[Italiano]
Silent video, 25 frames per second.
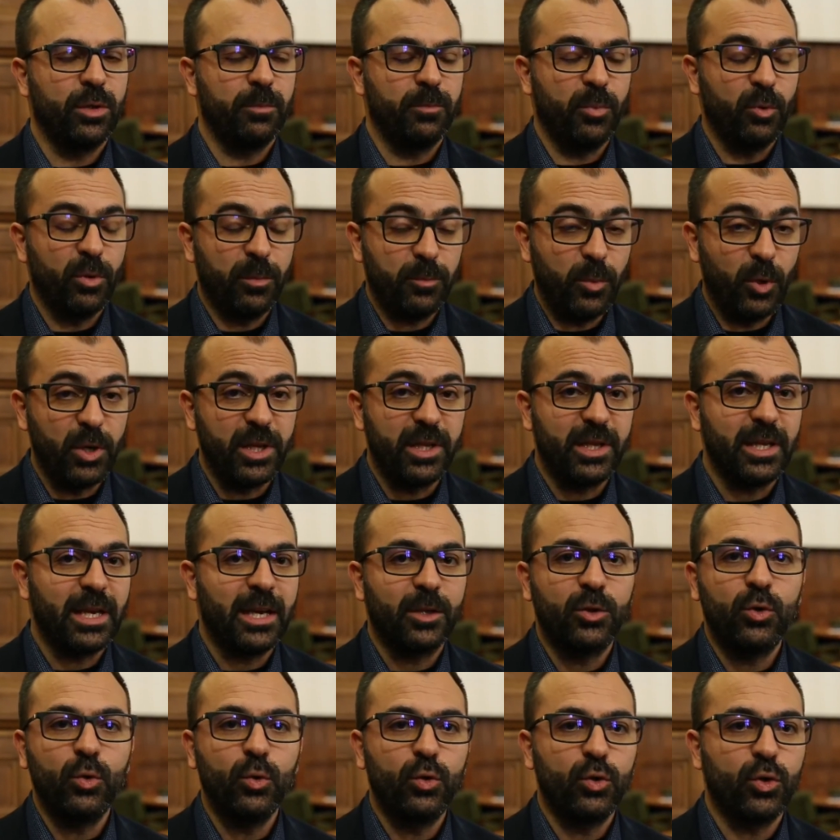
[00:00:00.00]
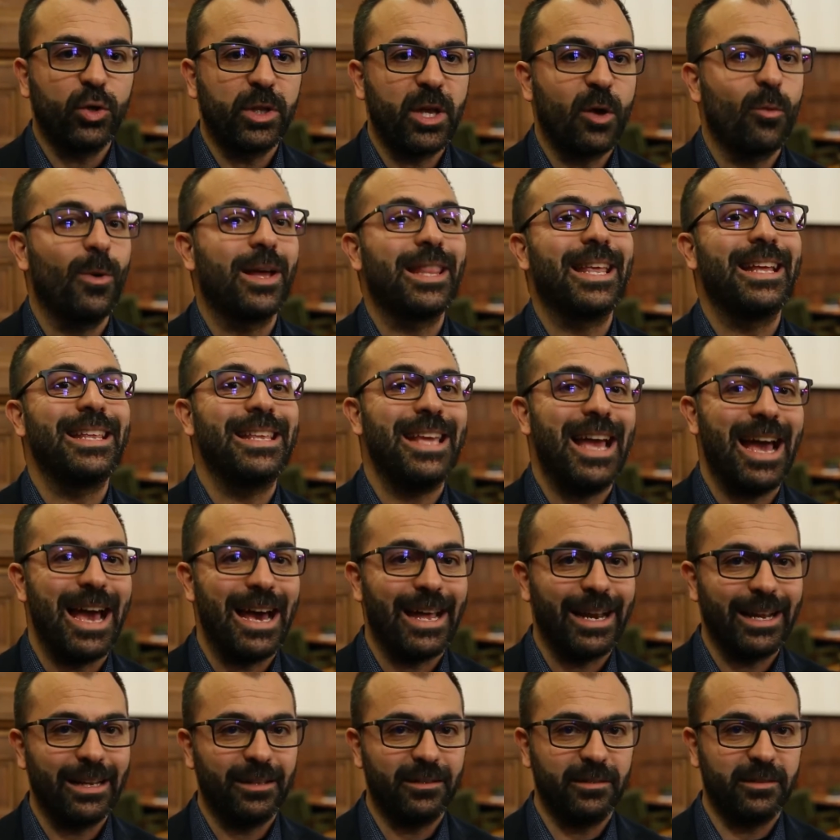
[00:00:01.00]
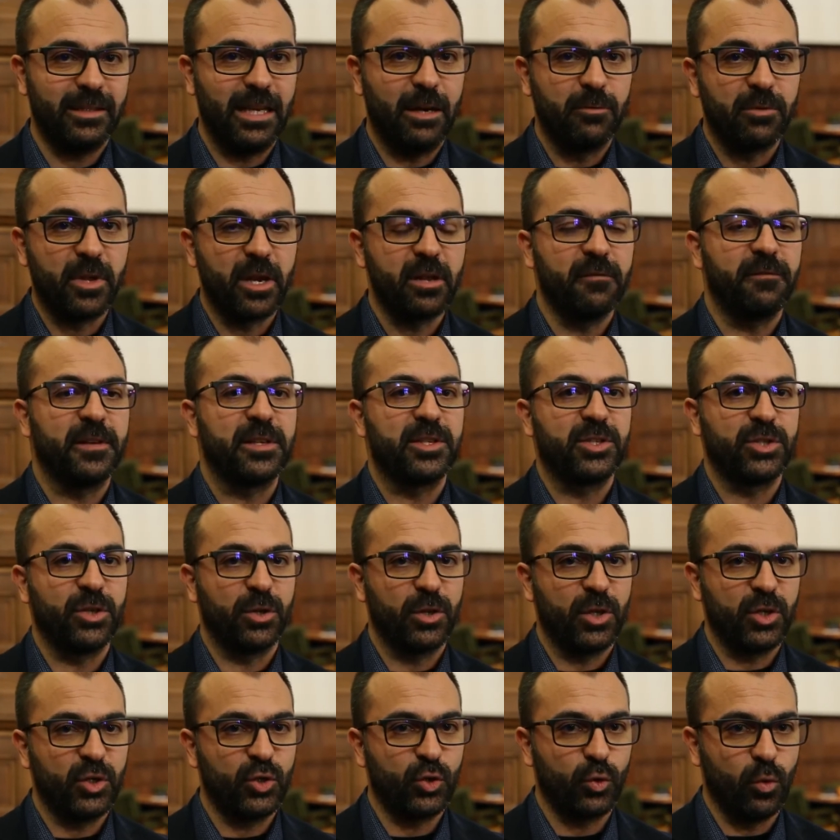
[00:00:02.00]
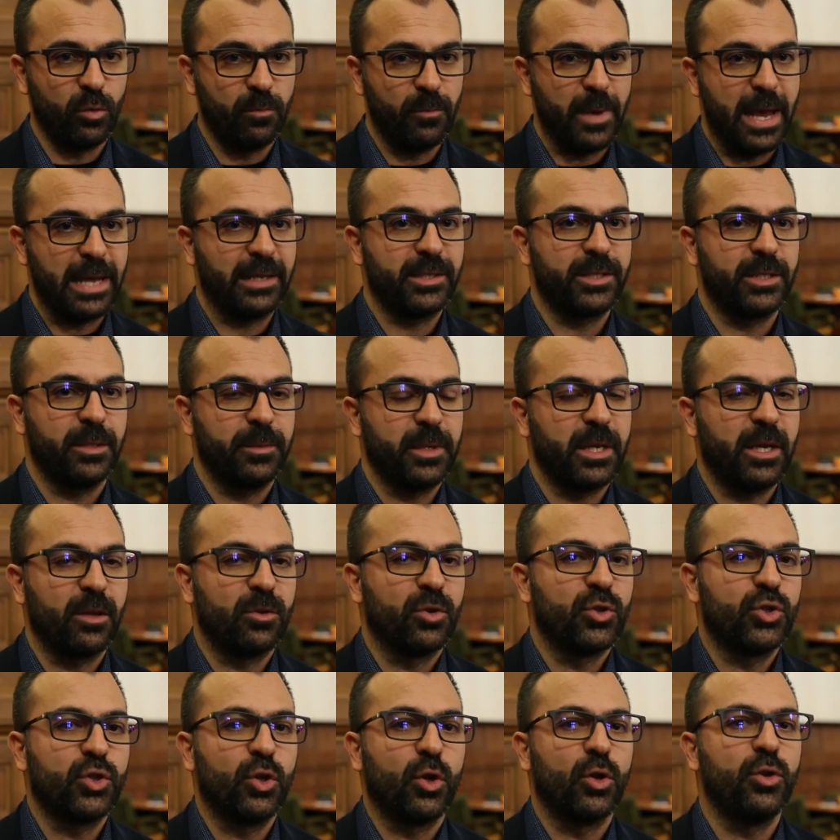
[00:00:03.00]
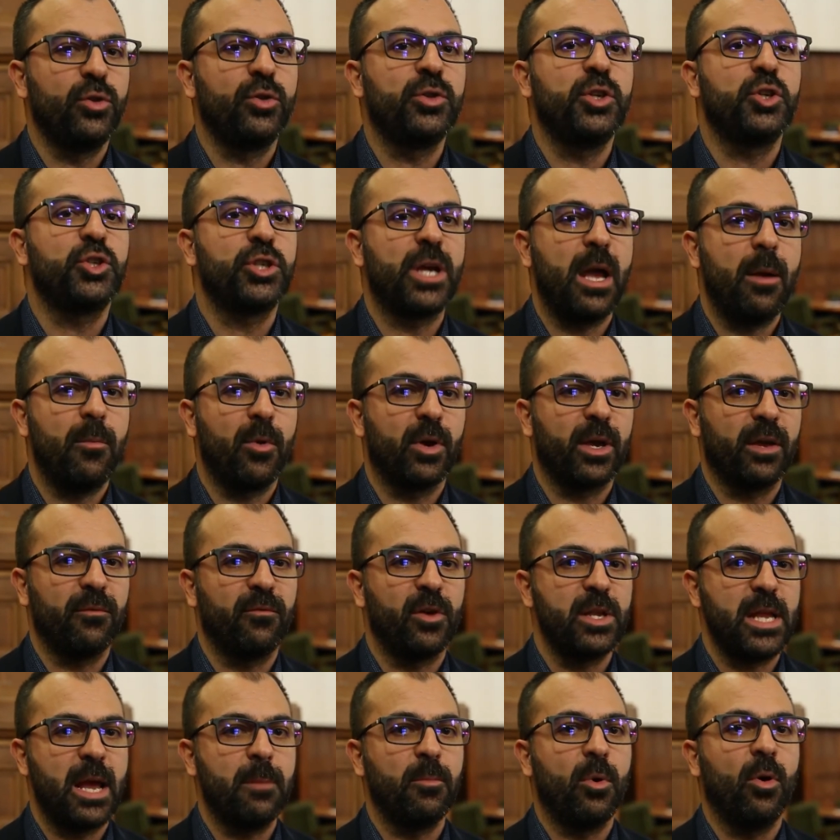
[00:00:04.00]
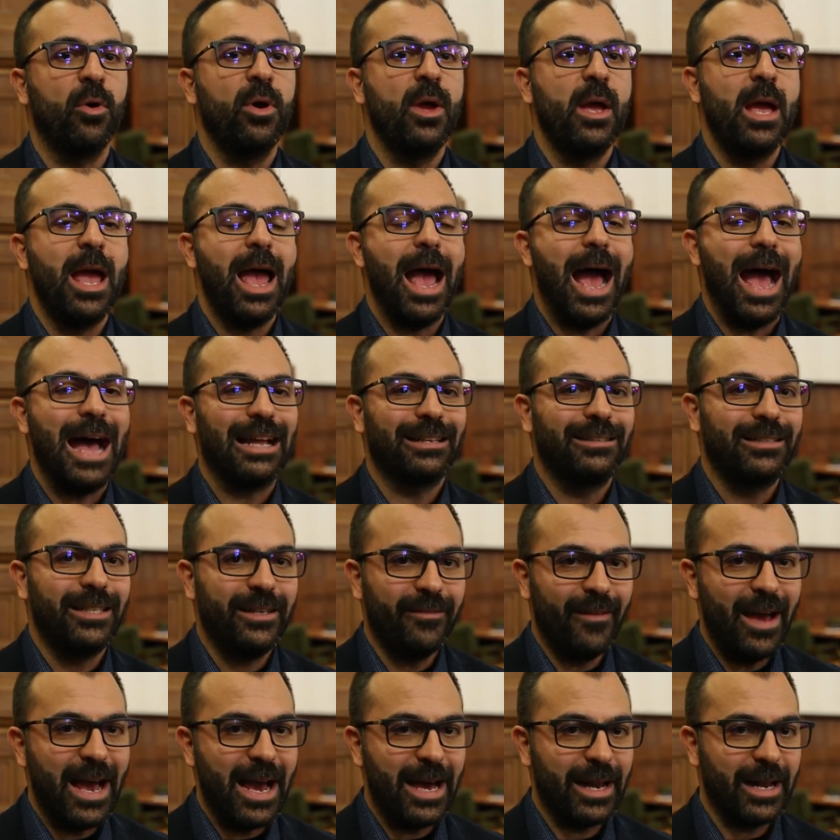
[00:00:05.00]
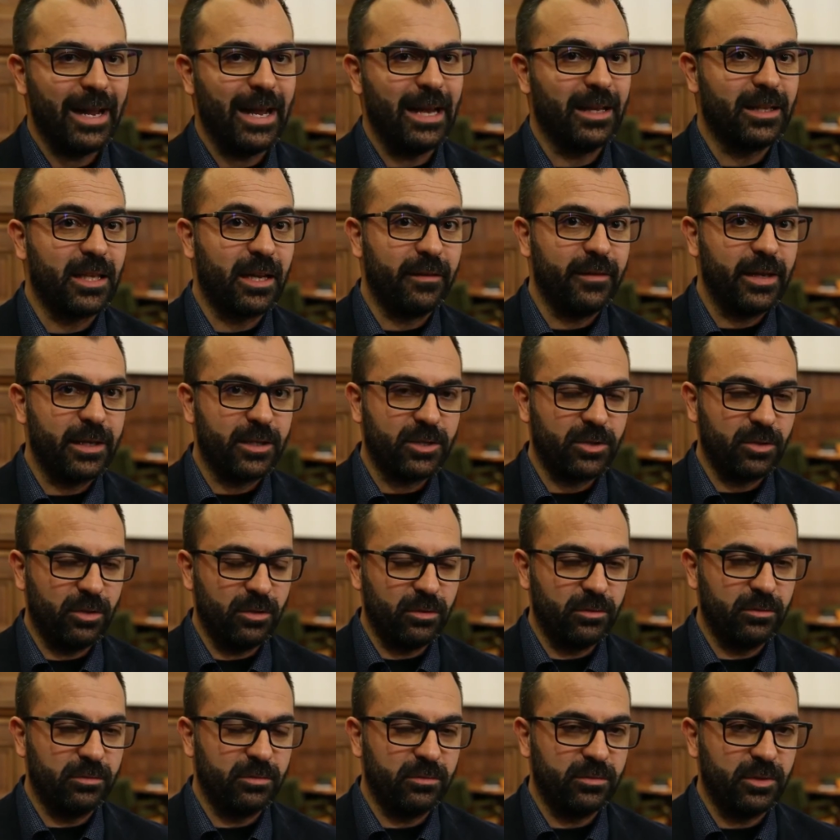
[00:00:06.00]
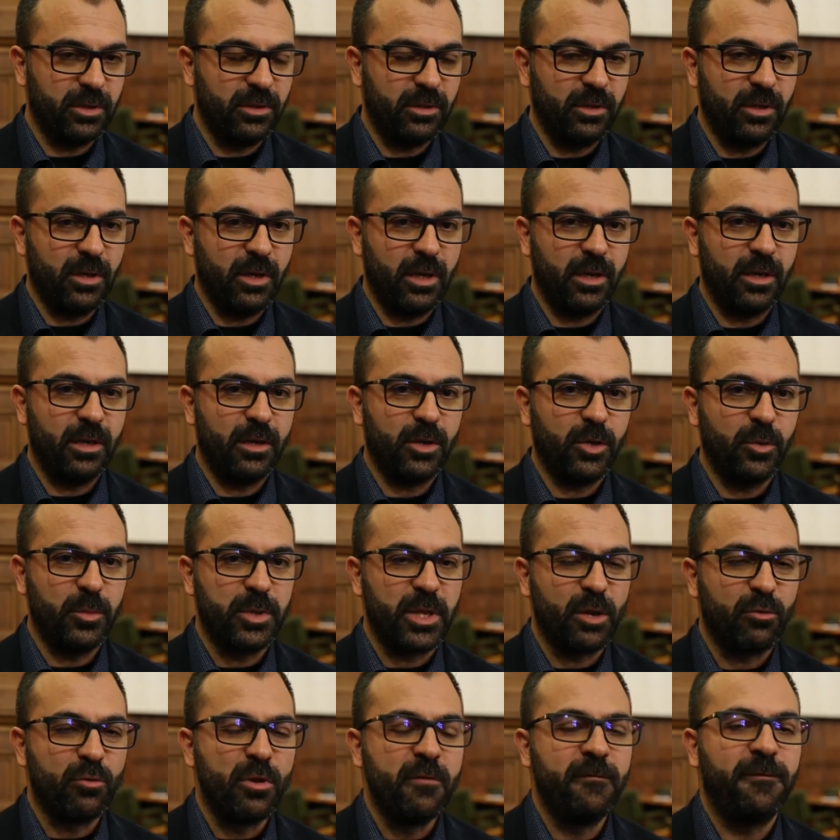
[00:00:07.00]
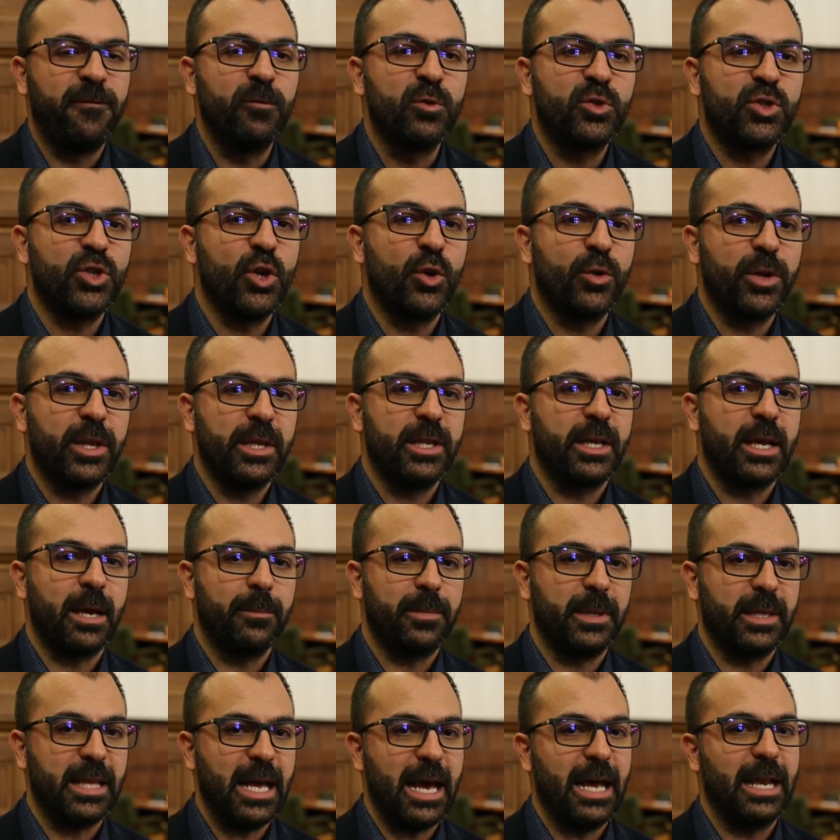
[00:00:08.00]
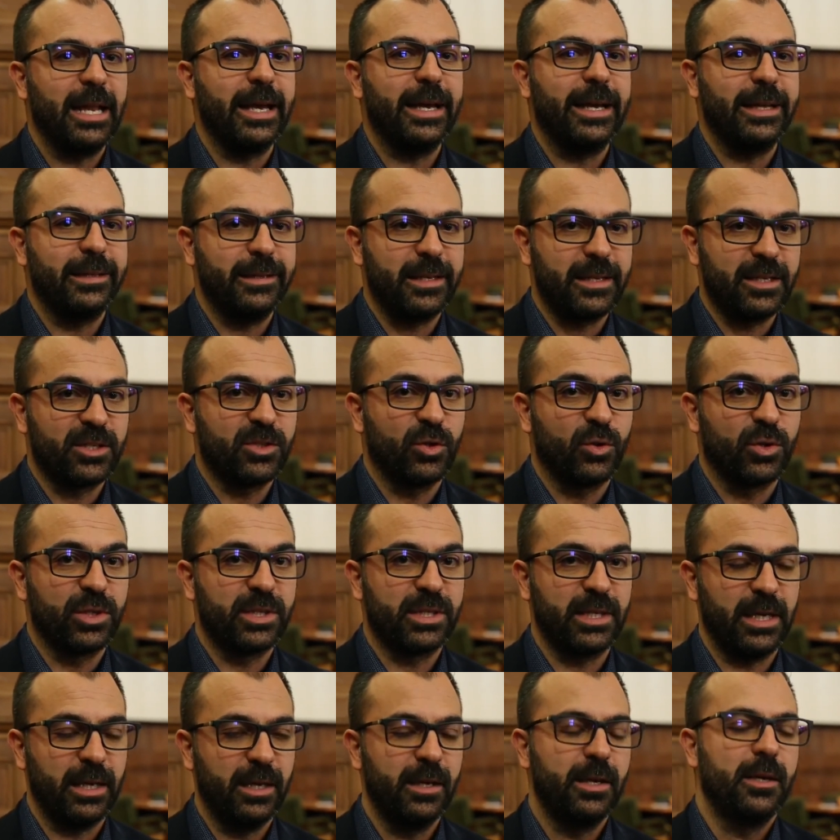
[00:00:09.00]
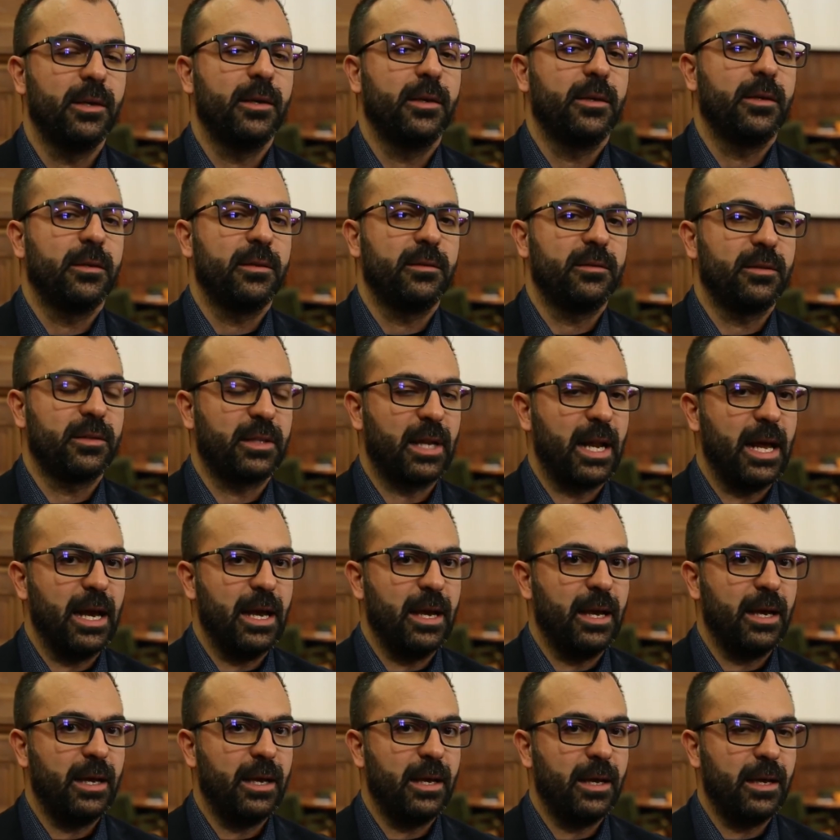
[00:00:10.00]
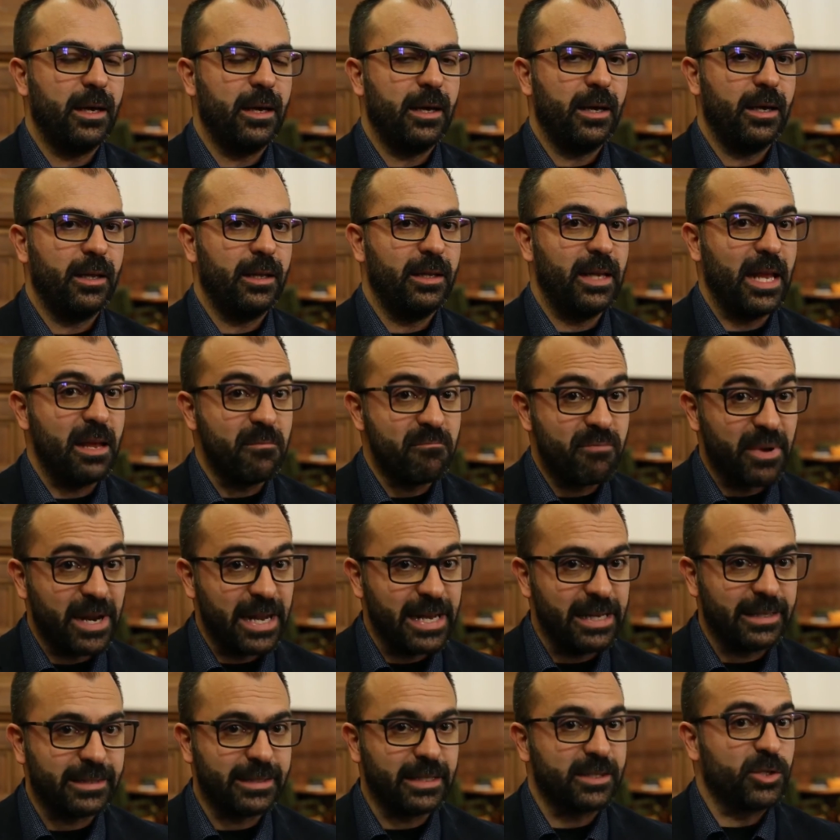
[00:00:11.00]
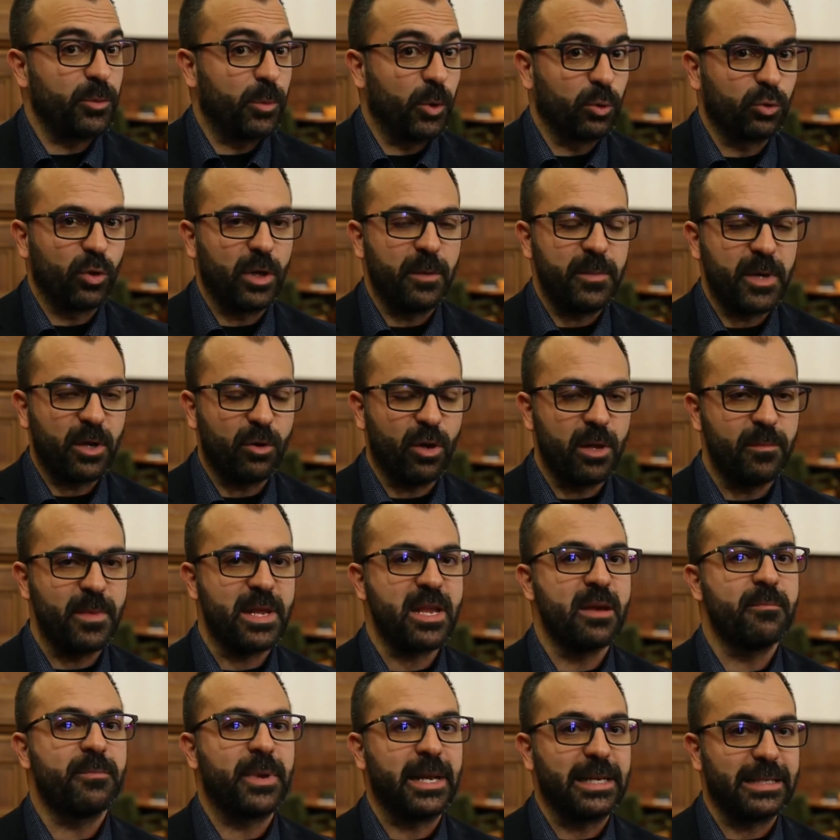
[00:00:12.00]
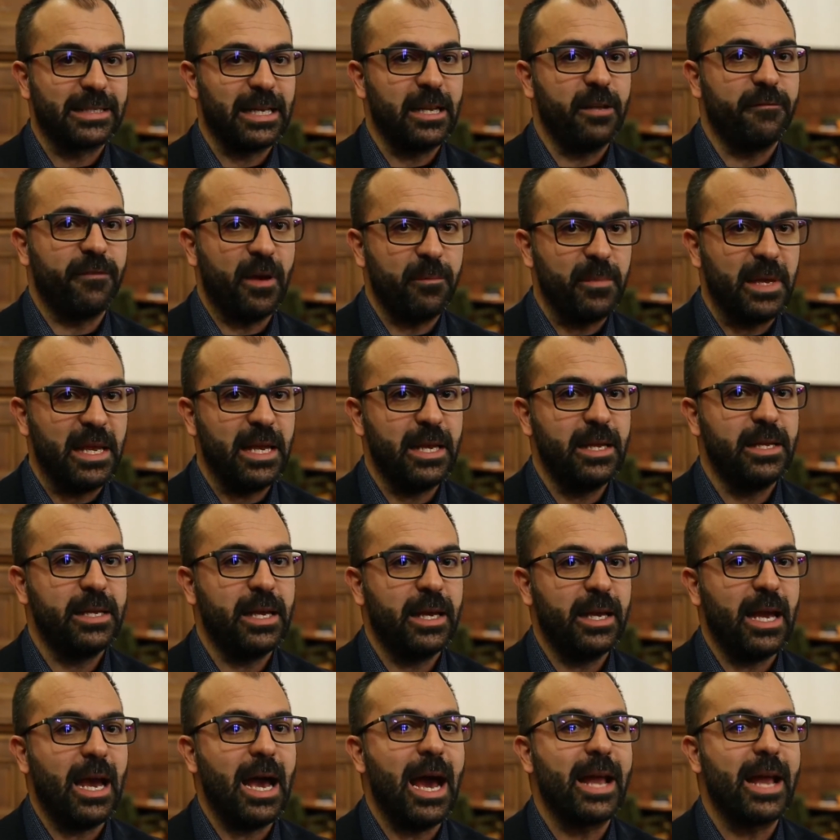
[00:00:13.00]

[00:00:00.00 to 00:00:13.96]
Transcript: po politica, tutto da guadagnare da una riflessione sul BES, perché non solo noi diciamo che vogliamo attivare attraverso eh, un'infusione eh, di capitale e di risorse tra le imprese, soprattutto le piccole e medie imprese e le famiglie,